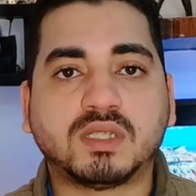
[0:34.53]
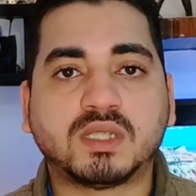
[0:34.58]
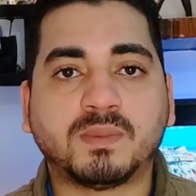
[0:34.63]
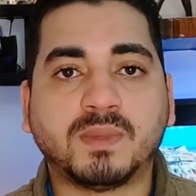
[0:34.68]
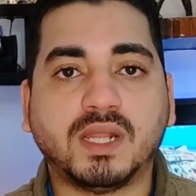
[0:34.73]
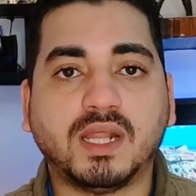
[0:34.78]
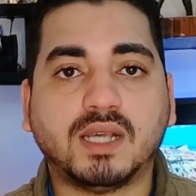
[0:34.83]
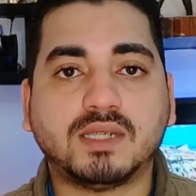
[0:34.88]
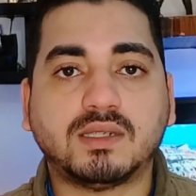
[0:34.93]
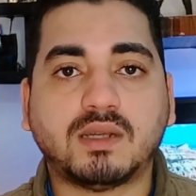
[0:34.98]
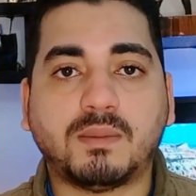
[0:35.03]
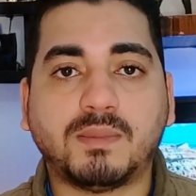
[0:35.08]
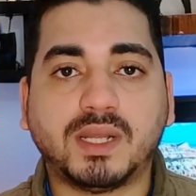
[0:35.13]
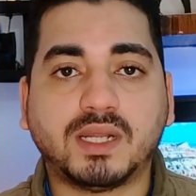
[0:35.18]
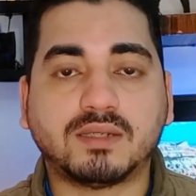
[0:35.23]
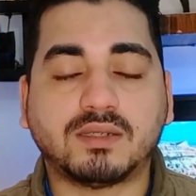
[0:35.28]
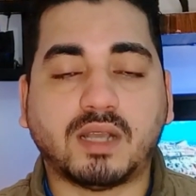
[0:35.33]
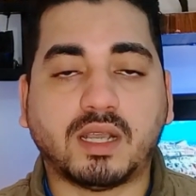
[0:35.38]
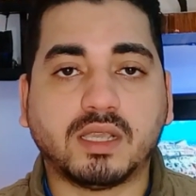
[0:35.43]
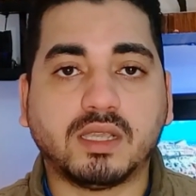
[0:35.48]
بسم الله
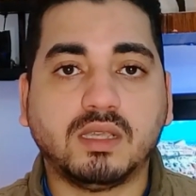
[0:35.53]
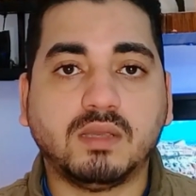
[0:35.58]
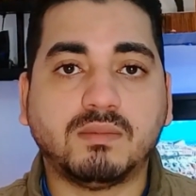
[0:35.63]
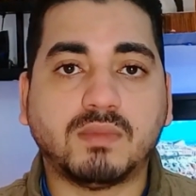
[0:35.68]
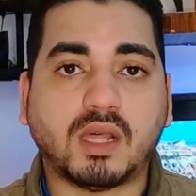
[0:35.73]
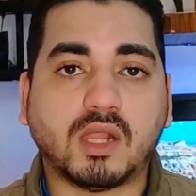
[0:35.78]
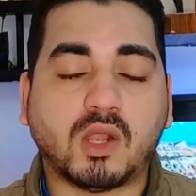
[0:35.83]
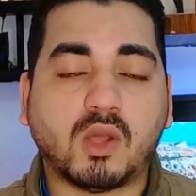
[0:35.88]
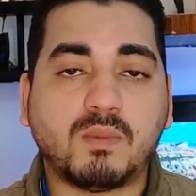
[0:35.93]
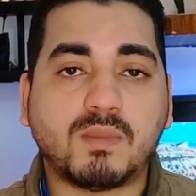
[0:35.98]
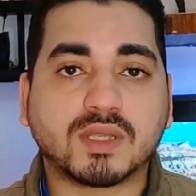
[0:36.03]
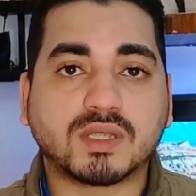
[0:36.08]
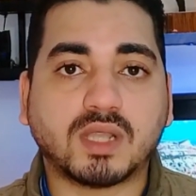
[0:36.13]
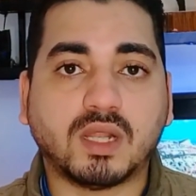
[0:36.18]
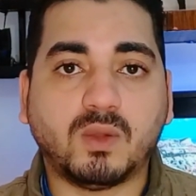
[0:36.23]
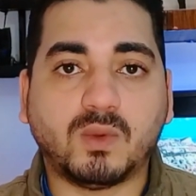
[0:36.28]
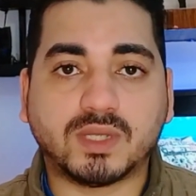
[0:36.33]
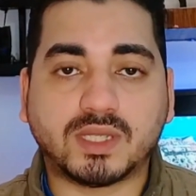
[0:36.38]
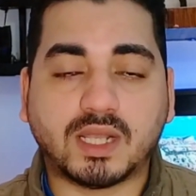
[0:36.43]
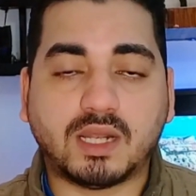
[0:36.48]
الرحمن الرحيم اللهم
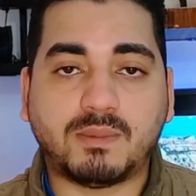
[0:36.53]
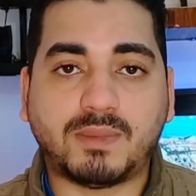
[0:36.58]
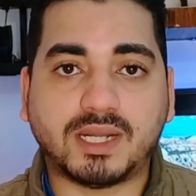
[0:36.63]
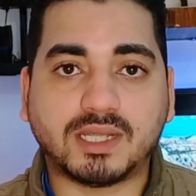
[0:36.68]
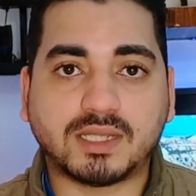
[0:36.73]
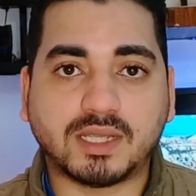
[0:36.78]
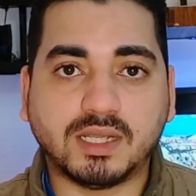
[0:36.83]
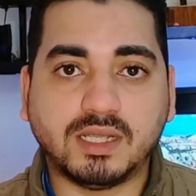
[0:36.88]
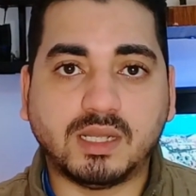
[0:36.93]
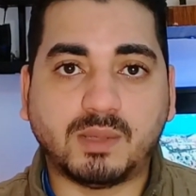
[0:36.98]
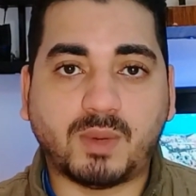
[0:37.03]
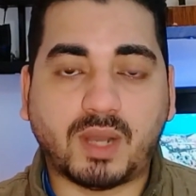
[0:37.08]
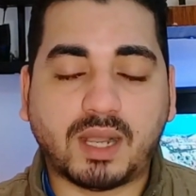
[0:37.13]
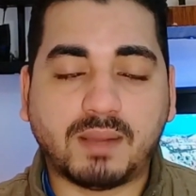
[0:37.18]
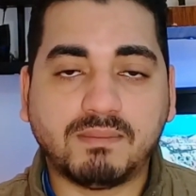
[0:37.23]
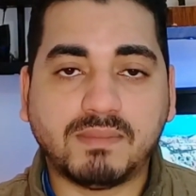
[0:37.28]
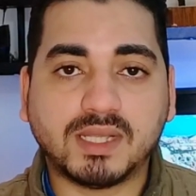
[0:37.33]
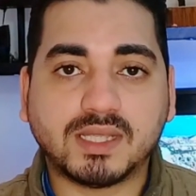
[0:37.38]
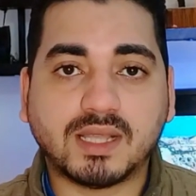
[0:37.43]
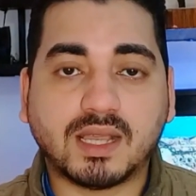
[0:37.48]
صل وسلم على سيدنا
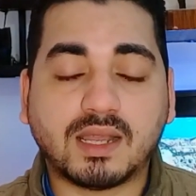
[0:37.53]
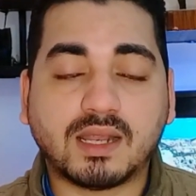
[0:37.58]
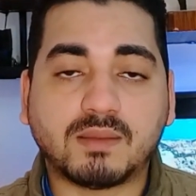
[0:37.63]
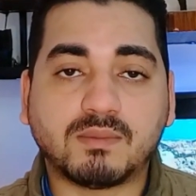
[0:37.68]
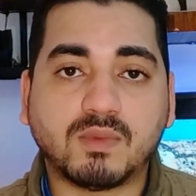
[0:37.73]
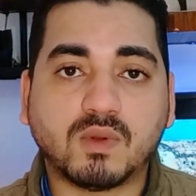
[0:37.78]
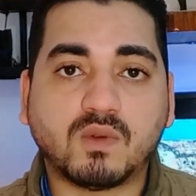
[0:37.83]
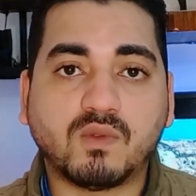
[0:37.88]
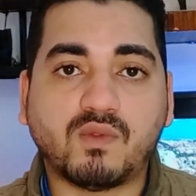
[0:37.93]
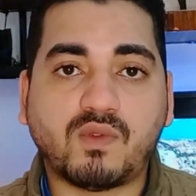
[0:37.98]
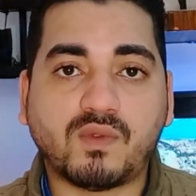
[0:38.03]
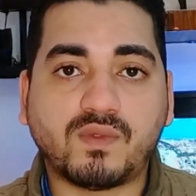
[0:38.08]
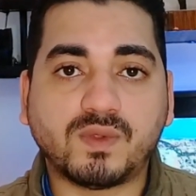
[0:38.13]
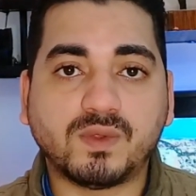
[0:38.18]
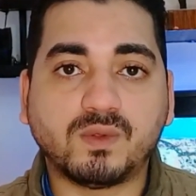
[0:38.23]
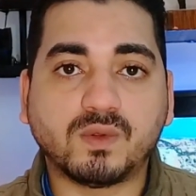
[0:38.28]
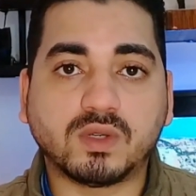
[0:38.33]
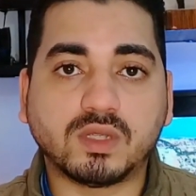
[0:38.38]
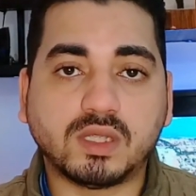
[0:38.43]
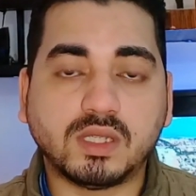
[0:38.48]
محمد اهلا بكم في
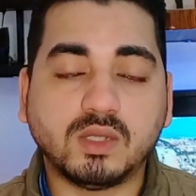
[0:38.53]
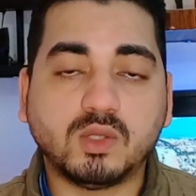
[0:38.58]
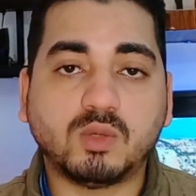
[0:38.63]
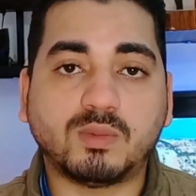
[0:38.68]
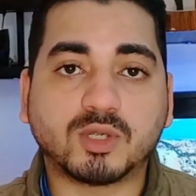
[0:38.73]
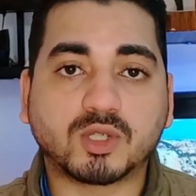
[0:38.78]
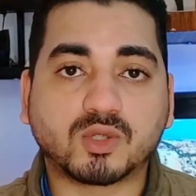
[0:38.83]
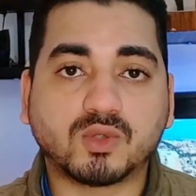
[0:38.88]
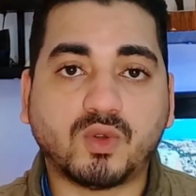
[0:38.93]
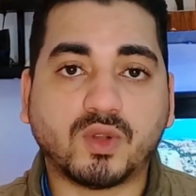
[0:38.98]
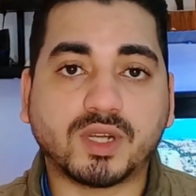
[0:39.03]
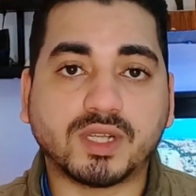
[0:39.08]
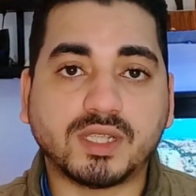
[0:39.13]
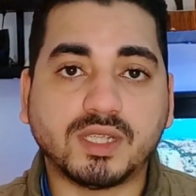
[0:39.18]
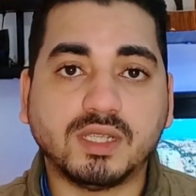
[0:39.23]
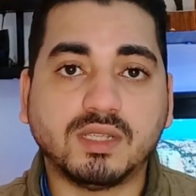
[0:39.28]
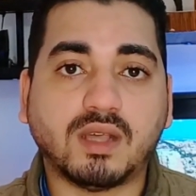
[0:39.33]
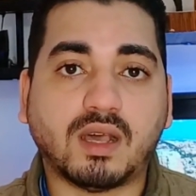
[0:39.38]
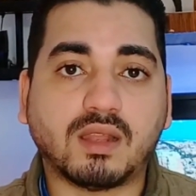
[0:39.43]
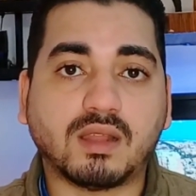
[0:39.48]
فيديو جديد ومشروع
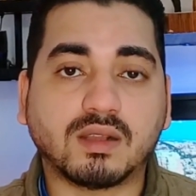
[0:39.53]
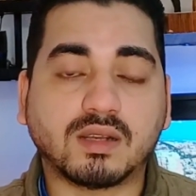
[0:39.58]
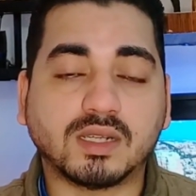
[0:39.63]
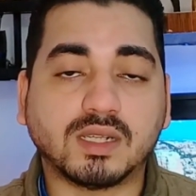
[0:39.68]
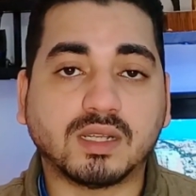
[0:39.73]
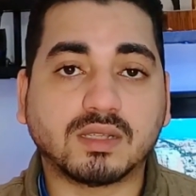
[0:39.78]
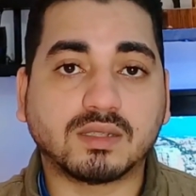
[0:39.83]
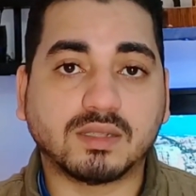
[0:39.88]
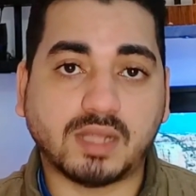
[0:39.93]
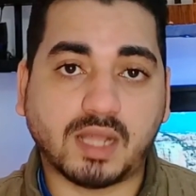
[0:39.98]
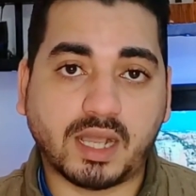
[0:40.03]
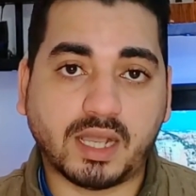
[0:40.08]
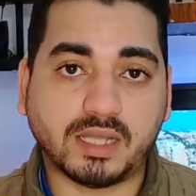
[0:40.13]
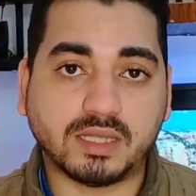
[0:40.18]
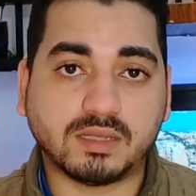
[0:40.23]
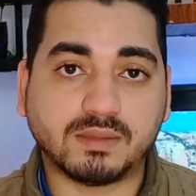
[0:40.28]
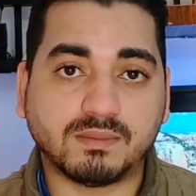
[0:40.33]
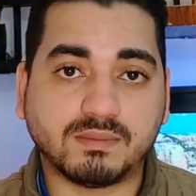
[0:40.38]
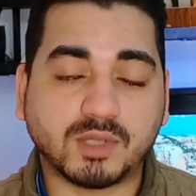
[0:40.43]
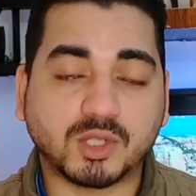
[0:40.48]
جديد على قناه
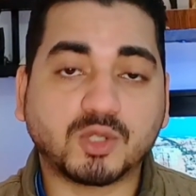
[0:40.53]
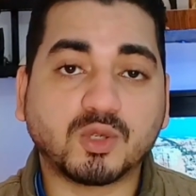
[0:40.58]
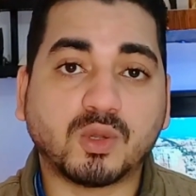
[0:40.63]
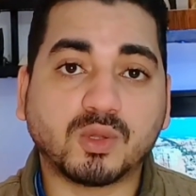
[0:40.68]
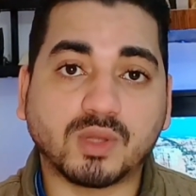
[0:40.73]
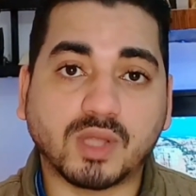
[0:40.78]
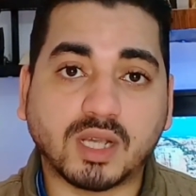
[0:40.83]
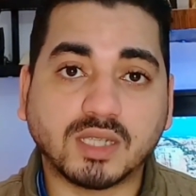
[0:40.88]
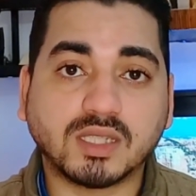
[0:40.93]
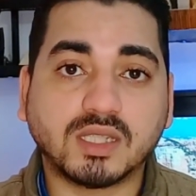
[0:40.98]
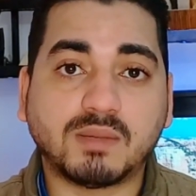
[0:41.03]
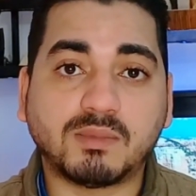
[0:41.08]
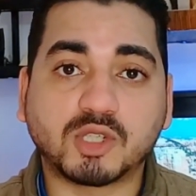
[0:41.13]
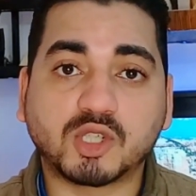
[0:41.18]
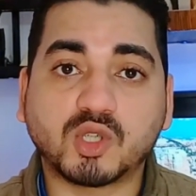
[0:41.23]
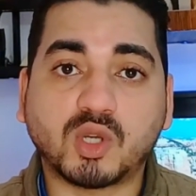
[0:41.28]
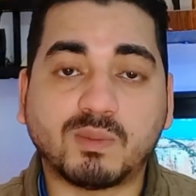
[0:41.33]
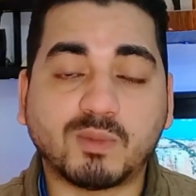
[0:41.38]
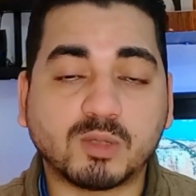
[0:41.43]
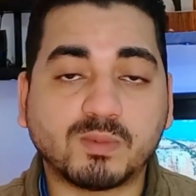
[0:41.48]
ضحات مشروع النهارده
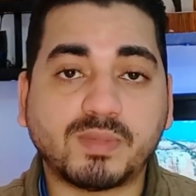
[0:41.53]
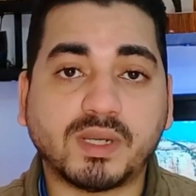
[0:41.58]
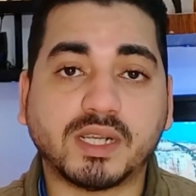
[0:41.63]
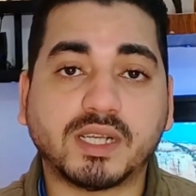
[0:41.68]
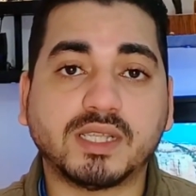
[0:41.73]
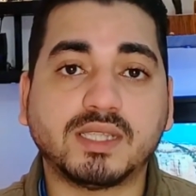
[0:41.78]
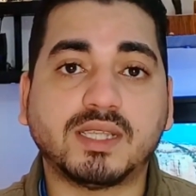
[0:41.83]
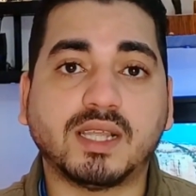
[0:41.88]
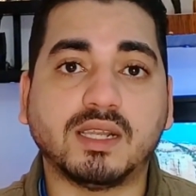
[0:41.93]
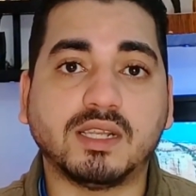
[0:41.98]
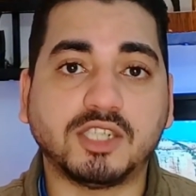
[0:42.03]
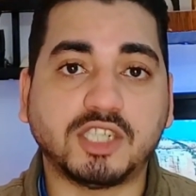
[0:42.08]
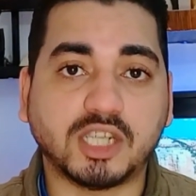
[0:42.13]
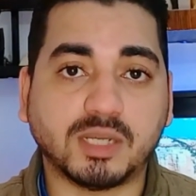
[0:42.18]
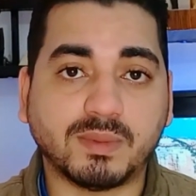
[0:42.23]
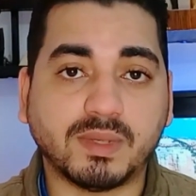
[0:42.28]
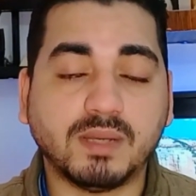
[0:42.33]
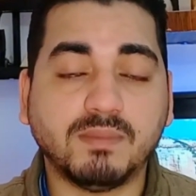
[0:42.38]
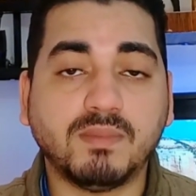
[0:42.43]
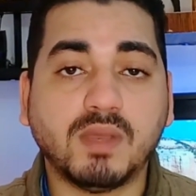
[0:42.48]
مشروع مربح جدا
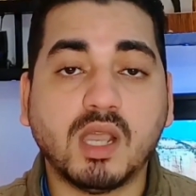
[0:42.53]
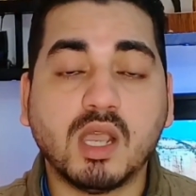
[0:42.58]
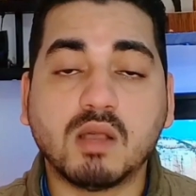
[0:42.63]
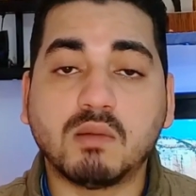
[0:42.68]
للشباب